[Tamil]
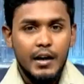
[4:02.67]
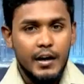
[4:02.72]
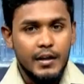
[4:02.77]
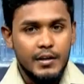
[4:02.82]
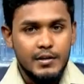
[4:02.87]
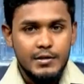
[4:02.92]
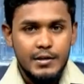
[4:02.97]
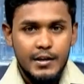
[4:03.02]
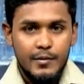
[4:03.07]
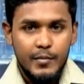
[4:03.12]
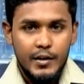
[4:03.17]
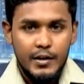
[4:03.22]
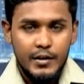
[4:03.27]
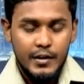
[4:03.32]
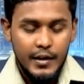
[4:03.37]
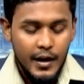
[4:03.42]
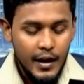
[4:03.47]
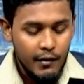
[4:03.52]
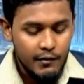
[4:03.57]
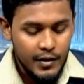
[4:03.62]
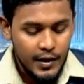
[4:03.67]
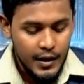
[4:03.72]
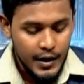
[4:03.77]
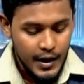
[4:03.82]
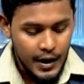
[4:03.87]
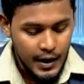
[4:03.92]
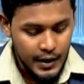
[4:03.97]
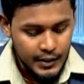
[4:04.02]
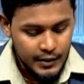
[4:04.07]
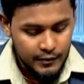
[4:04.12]
கைது செய்யப்பட்டிருந்தனர் அவர்களை
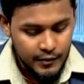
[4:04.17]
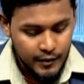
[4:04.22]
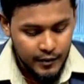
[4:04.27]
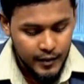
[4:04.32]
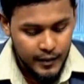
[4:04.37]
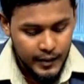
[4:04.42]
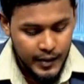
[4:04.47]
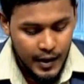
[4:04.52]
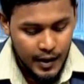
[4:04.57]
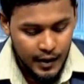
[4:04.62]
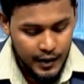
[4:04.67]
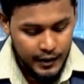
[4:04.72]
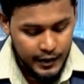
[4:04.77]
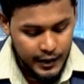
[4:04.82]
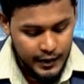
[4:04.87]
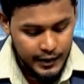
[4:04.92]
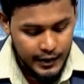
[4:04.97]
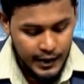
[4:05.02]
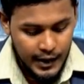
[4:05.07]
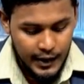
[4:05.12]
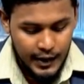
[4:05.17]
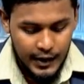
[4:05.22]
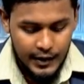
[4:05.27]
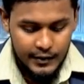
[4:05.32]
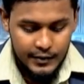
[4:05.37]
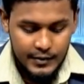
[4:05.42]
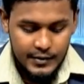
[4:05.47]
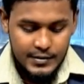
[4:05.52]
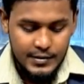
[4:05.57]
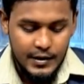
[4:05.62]
அழைத்து வருவதற்காக நேற்று
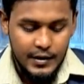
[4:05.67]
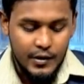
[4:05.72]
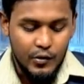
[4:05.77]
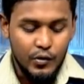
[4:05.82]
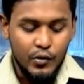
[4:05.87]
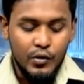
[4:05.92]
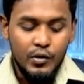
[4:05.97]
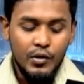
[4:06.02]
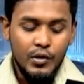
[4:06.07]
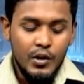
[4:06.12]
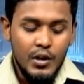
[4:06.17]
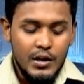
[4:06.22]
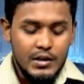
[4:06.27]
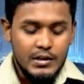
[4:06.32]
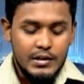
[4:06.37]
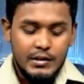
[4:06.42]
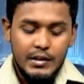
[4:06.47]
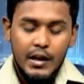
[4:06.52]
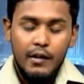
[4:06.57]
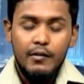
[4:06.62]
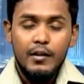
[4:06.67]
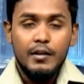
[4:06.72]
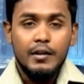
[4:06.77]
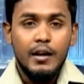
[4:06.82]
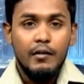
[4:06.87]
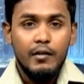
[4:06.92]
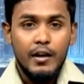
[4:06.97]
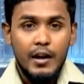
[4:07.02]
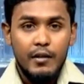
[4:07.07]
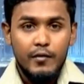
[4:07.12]
இலங்கையிலிருந்து சென்ற குழு
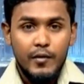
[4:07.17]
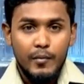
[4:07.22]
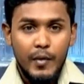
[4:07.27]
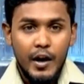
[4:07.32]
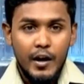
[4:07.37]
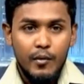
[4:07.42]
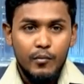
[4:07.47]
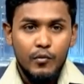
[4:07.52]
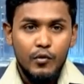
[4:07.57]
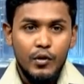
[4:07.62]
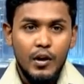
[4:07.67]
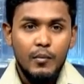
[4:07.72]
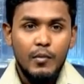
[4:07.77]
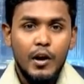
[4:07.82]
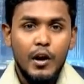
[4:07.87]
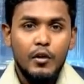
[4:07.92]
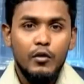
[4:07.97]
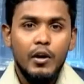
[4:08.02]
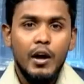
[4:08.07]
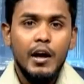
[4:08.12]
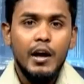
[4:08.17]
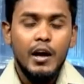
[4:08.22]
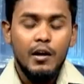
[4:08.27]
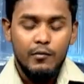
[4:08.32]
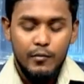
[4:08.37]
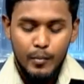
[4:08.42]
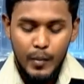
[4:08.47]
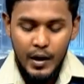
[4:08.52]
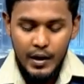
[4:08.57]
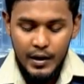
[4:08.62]
ஜித்தாவிலிருந்து அவர்களை விமானம் மூலம் கடுநாயக
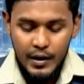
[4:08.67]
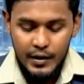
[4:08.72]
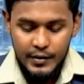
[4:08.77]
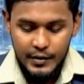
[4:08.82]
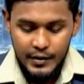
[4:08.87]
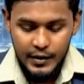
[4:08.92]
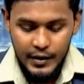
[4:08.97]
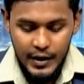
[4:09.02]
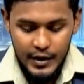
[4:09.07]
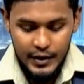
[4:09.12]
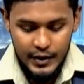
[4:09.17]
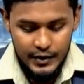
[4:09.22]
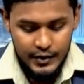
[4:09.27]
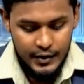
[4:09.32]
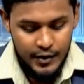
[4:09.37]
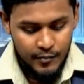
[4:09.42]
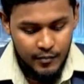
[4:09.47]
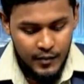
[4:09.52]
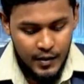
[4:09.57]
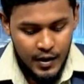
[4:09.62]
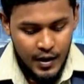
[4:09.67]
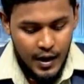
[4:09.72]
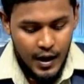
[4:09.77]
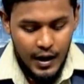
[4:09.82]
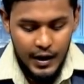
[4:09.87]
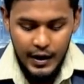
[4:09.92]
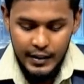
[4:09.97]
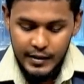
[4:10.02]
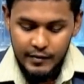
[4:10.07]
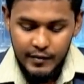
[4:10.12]
விமான நிலையத்துக்கு நேற்றைய தினம்
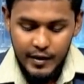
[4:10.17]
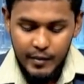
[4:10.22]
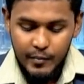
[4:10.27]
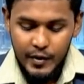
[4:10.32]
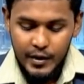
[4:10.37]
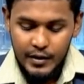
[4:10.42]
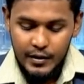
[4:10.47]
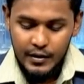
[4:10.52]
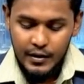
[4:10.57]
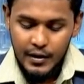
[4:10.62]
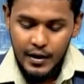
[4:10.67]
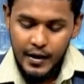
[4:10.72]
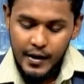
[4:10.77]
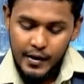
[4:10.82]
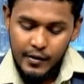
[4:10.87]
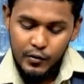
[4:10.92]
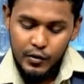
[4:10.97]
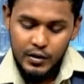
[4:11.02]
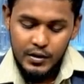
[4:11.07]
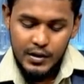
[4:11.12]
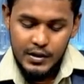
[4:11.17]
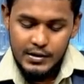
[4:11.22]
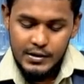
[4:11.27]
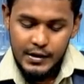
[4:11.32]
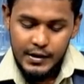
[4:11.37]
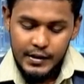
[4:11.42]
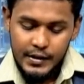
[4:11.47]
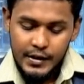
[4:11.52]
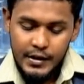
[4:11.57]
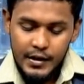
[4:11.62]
அழைத்து வரப்பட்டிருக்கின்றனர் குறித்த
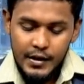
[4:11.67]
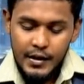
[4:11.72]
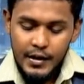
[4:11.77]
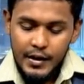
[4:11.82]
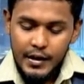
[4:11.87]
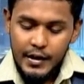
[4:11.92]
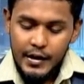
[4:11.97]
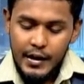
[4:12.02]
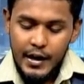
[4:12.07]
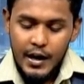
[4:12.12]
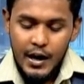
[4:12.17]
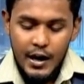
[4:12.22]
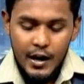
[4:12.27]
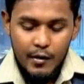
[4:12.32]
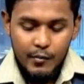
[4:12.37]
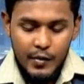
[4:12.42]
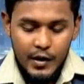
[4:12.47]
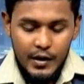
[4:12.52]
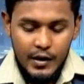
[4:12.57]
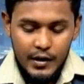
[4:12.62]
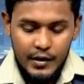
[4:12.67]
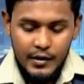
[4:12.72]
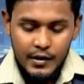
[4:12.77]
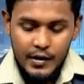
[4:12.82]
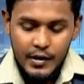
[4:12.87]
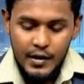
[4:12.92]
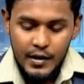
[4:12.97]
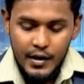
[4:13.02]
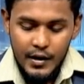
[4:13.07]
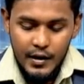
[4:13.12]
செய்தி இங்கே
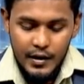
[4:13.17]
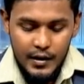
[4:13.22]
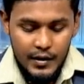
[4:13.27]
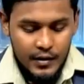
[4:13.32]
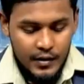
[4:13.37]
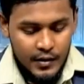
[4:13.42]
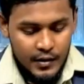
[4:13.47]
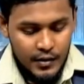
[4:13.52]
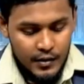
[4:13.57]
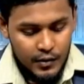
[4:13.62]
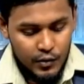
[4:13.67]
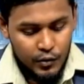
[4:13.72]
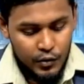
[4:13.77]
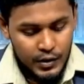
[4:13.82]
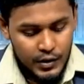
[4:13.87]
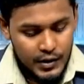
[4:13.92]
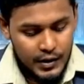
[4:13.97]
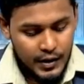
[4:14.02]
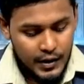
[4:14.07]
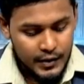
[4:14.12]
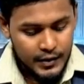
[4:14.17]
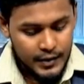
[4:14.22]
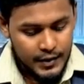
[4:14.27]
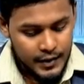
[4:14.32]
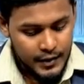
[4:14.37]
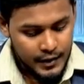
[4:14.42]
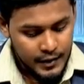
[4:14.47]
காணப்படுகின்றது குறித்த அந்த